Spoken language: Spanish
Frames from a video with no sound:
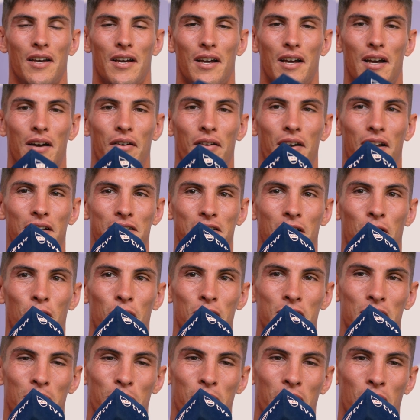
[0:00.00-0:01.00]
Abrazado
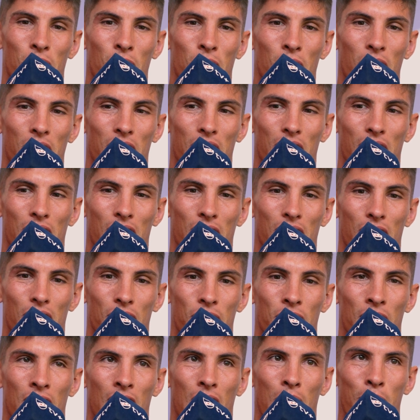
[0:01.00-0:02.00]
es mejor de Fede